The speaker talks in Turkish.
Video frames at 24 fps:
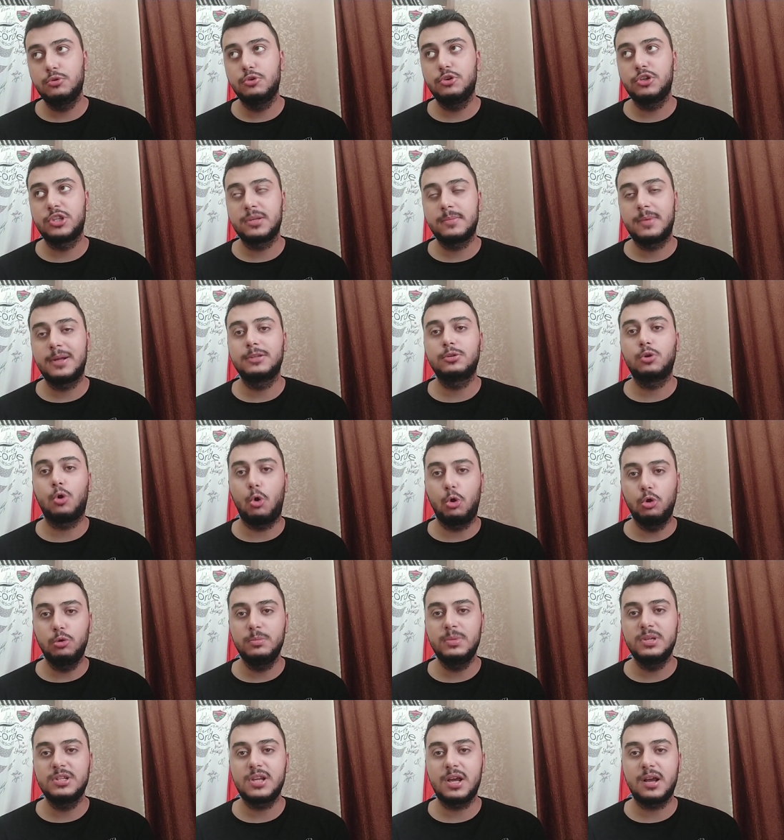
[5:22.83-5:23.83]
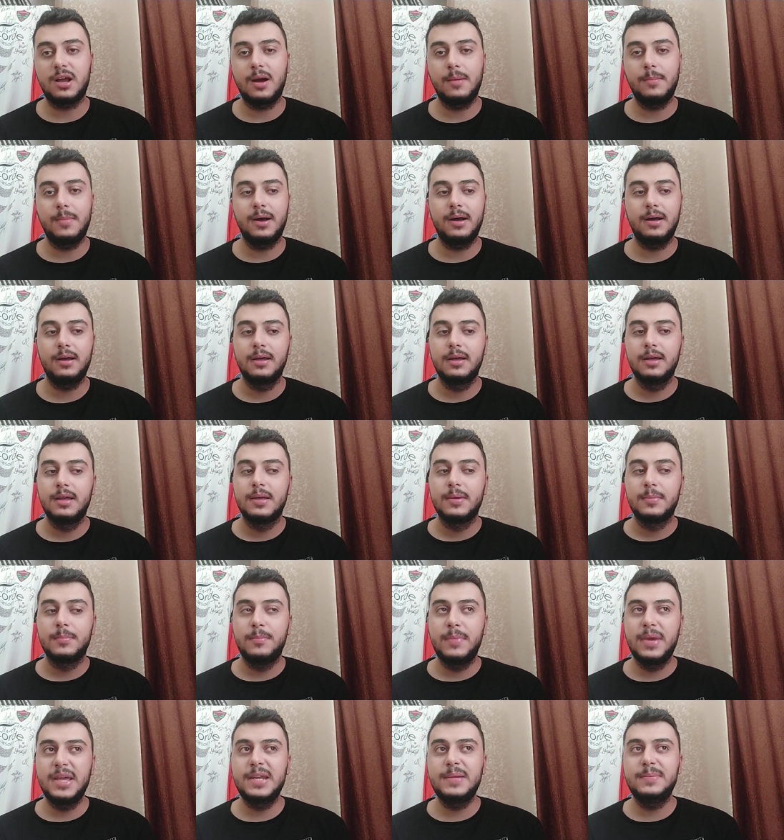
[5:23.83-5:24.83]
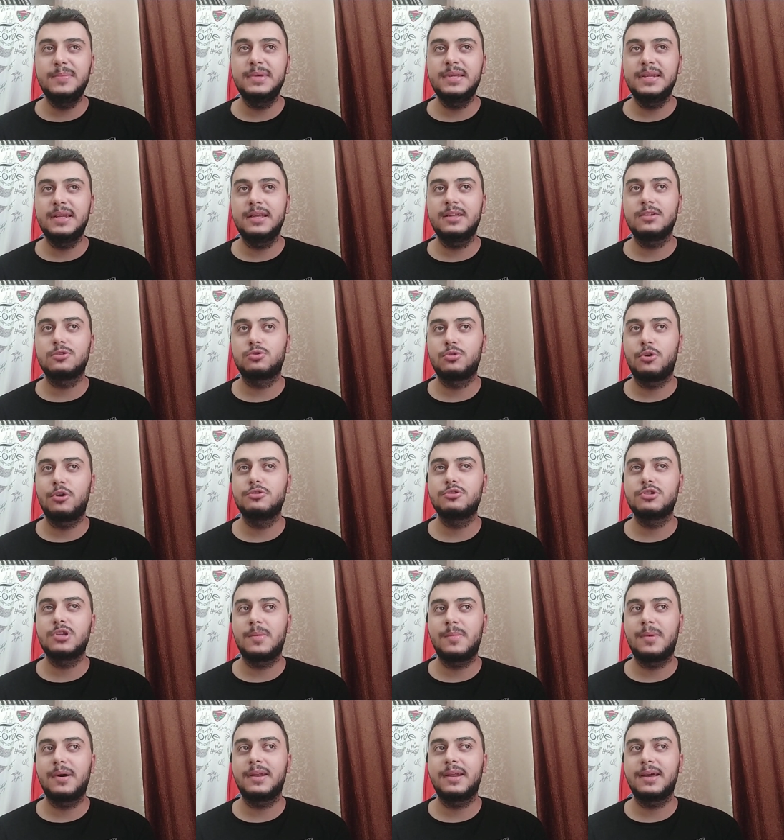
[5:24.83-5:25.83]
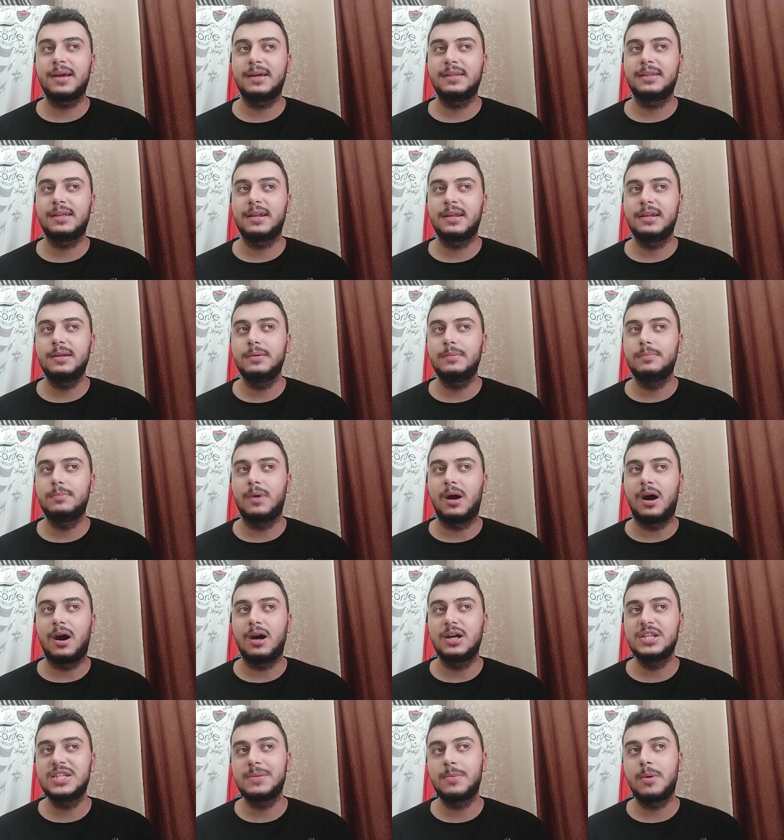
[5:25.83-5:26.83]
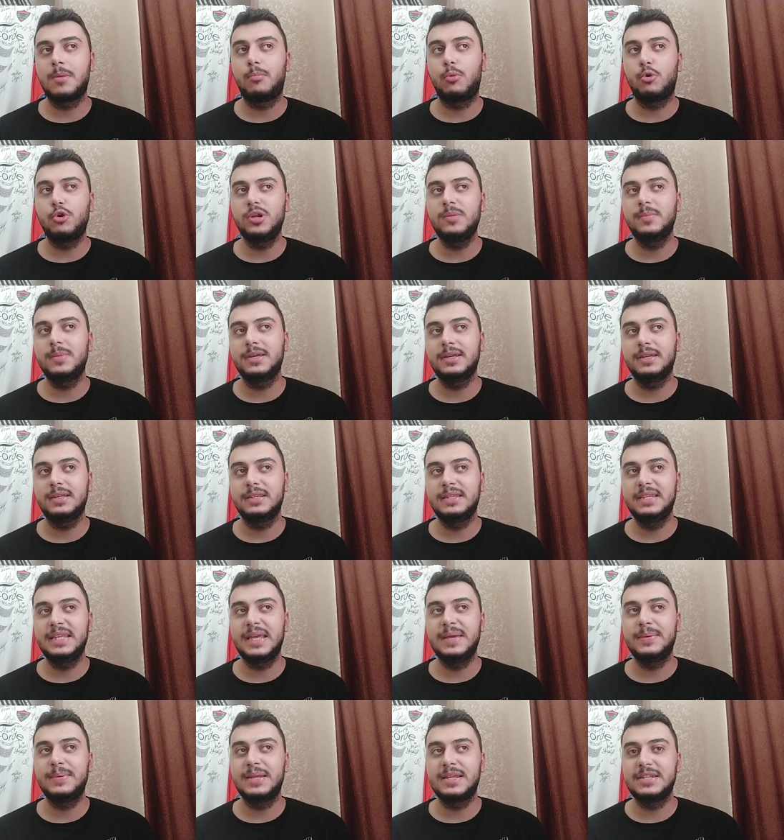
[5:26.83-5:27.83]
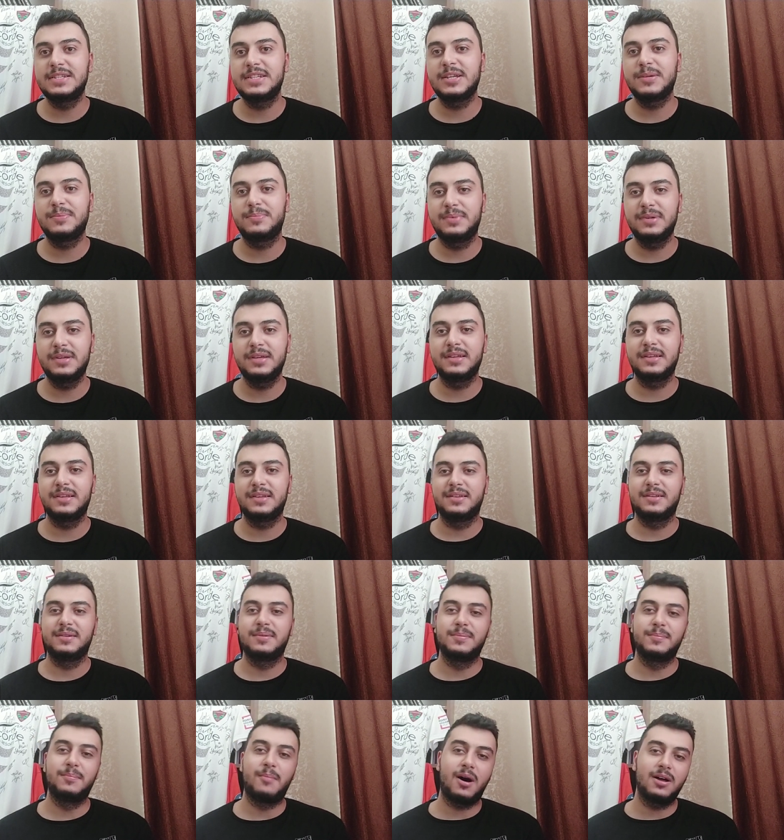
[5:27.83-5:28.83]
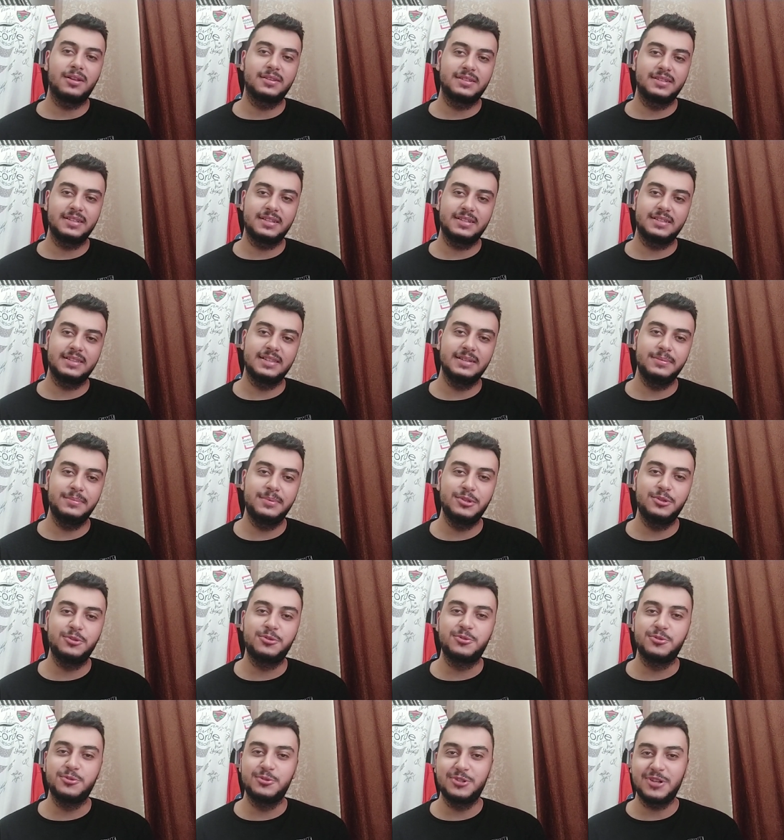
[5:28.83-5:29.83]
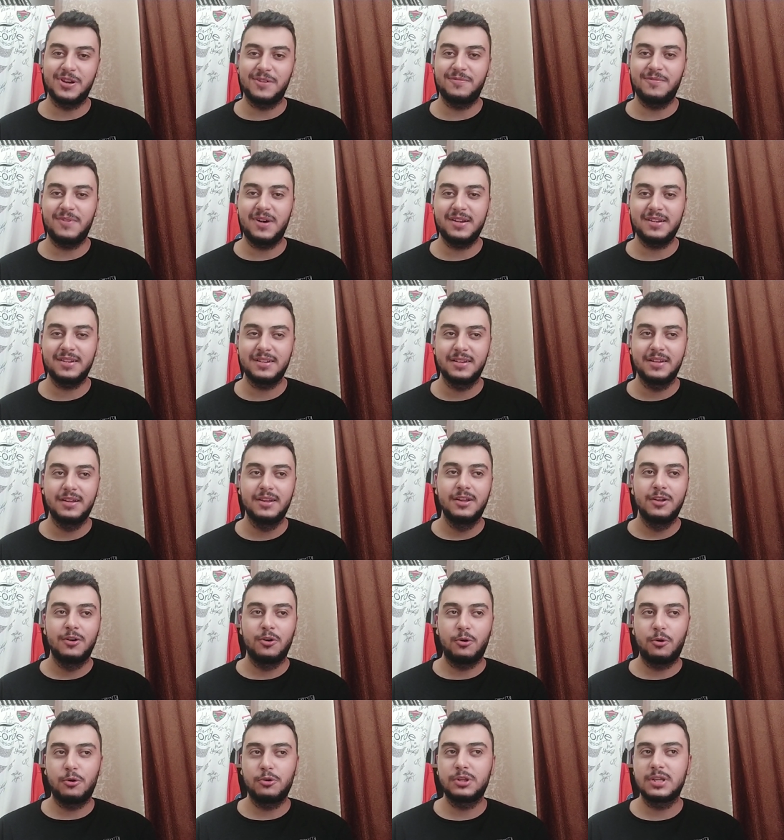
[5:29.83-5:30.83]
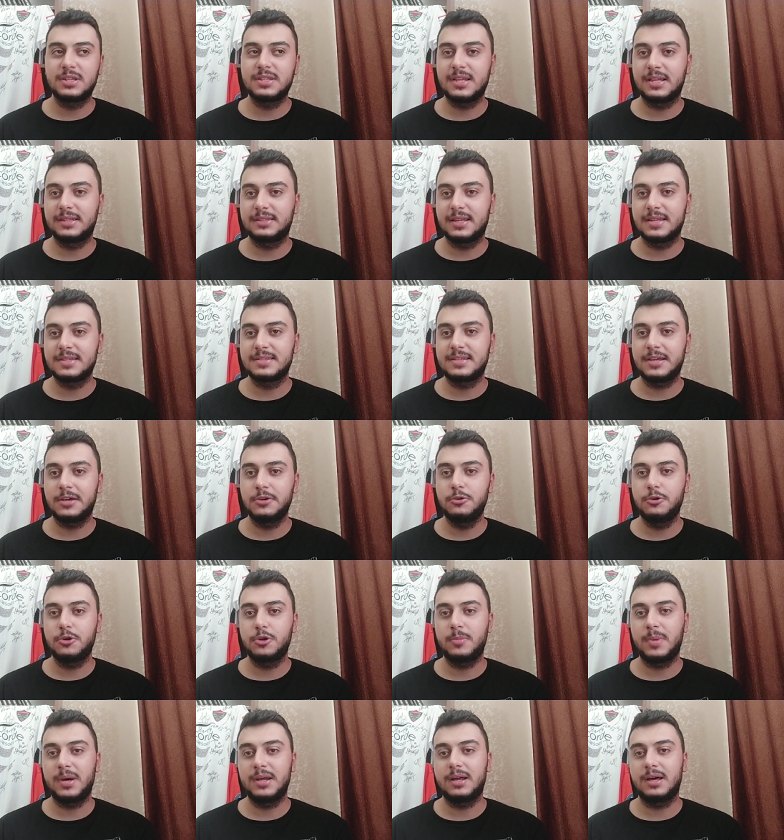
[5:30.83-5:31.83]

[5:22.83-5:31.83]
Büyük ihtimalle olmayacak ama benim yine son zamana kadar hani acaba Boni mi diyebilecek bir mantıklı bir düşüncem var. Onu da zaten sayıyorum.